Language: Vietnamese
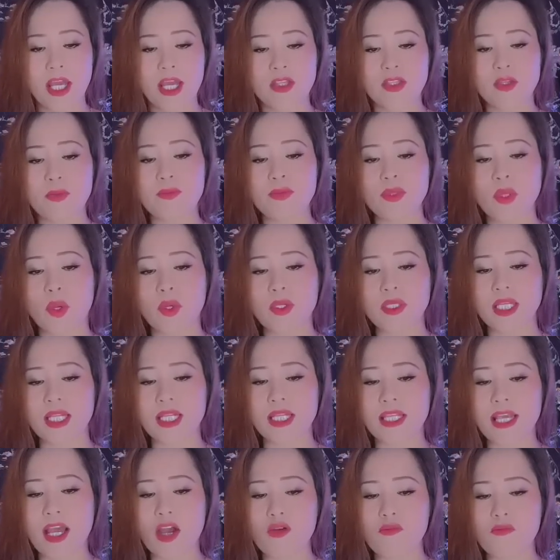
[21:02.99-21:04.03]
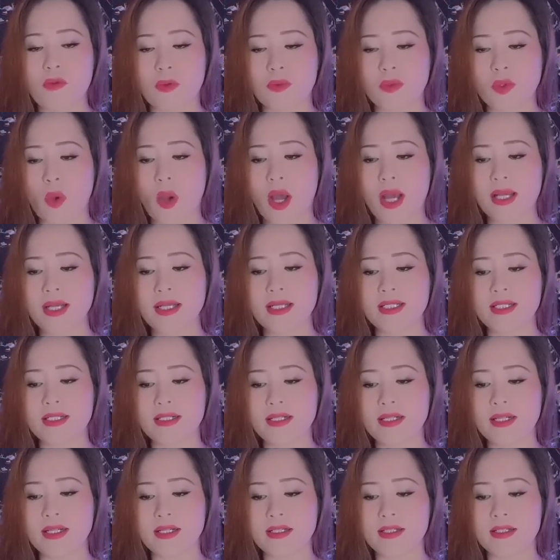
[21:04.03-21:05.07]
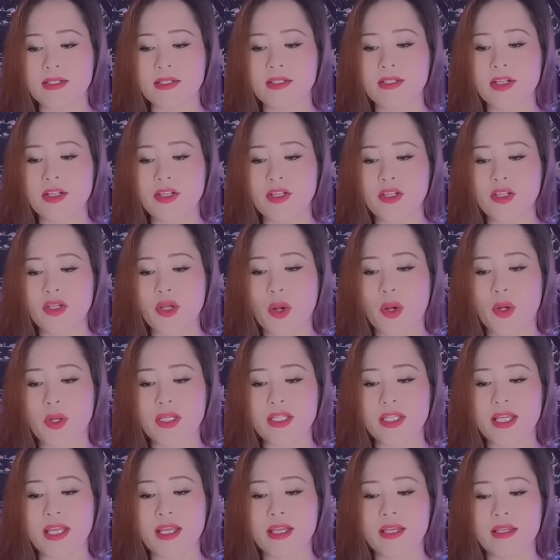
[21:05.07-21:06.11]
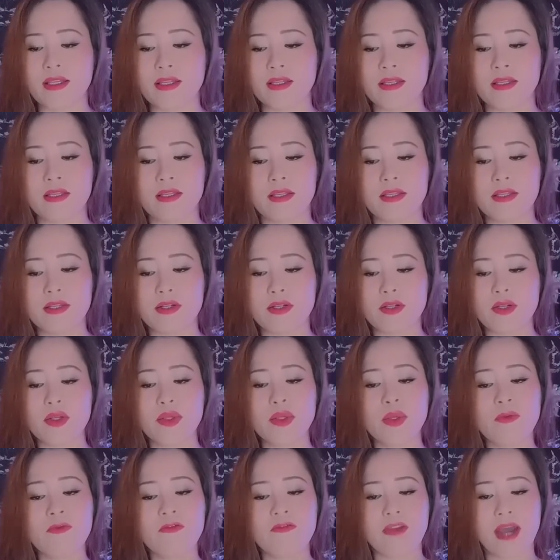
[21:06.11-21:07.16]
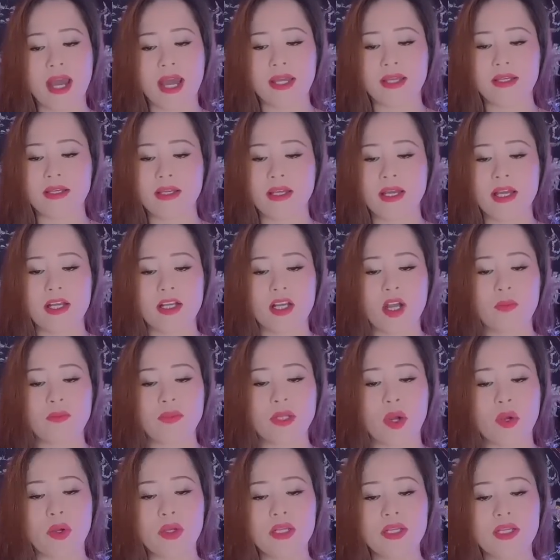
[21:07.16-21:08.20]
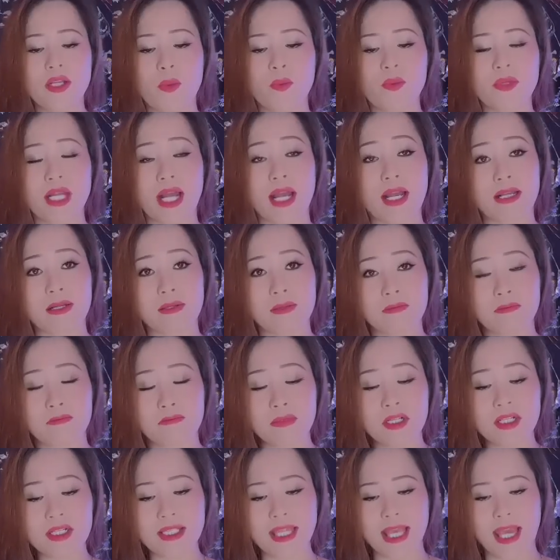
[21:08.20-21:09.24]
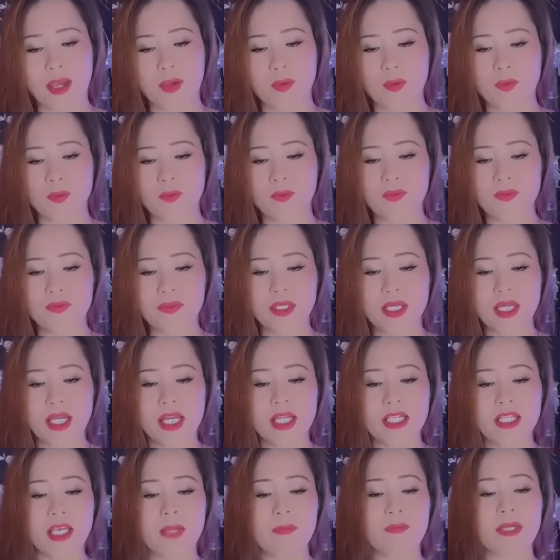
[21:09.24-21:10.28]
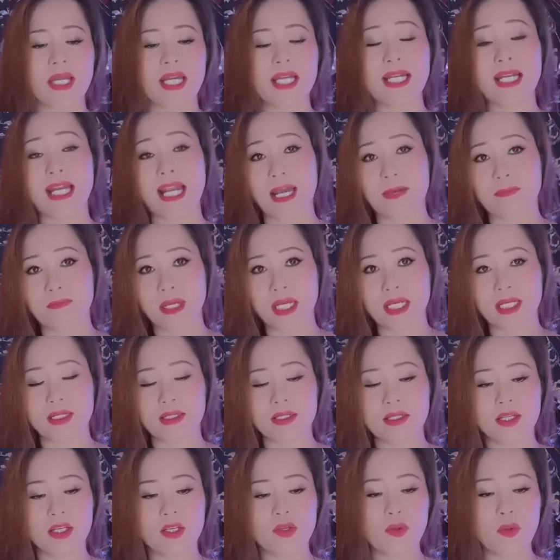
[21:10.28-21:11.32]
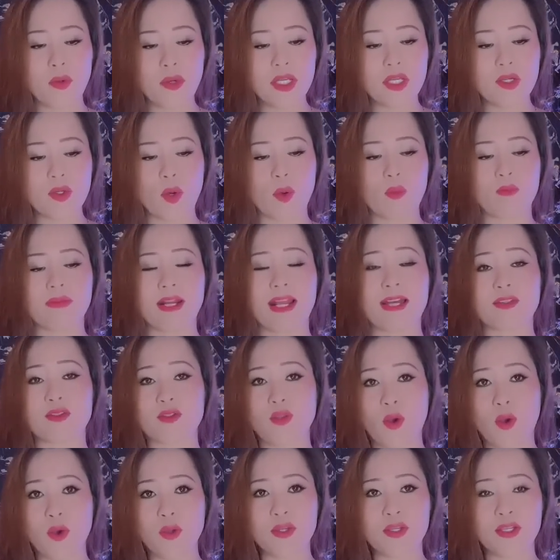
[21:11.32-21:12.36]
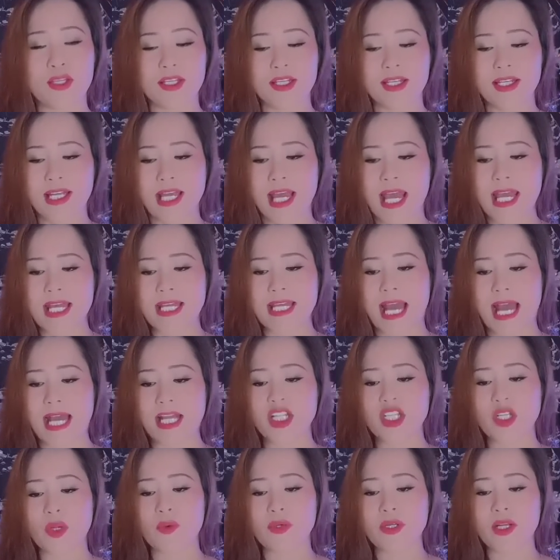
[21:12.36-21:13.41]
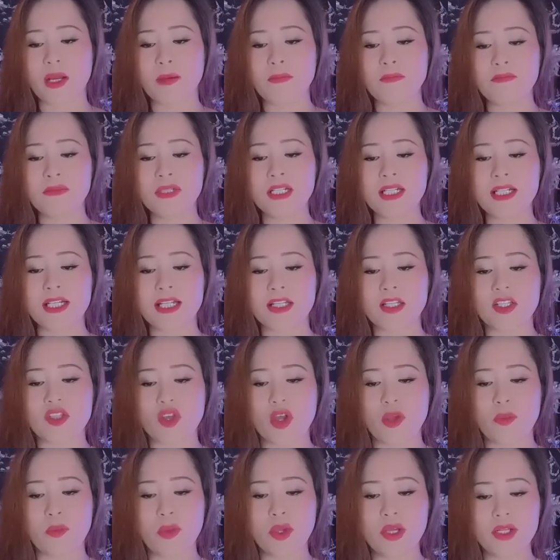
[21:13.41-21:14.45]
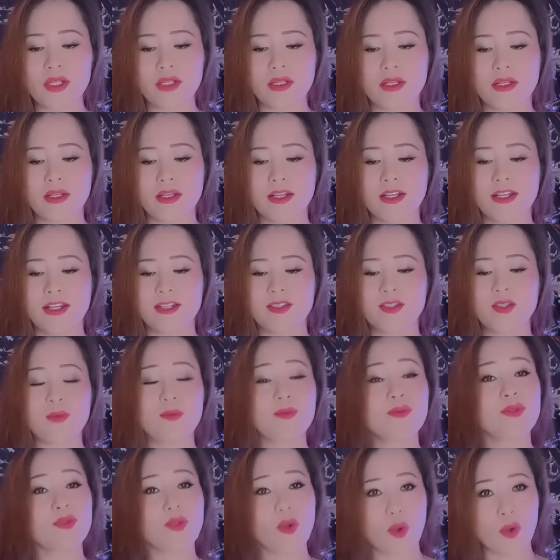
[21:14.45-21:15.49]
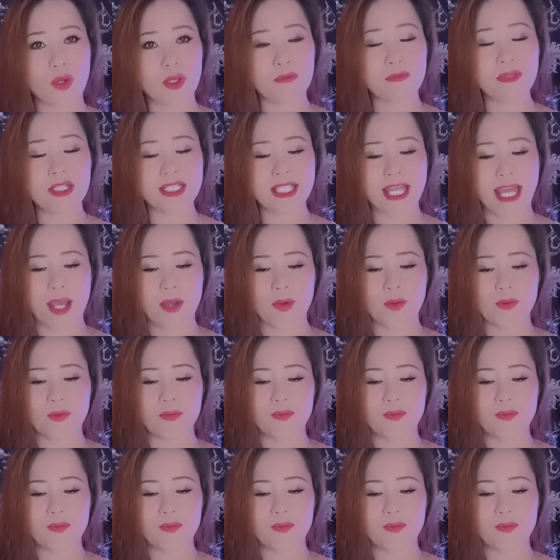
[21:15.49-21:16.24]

Chúng tôi nhìn nhau một thoáng lưỡng lự rồi thì dưỡng nhún vai, không nói không rằng bước theo. Tiếp đến là Bình, cuối cùng là tôi. Gã sâu rớm bước lên xe buýt, chúng tôi bước theo.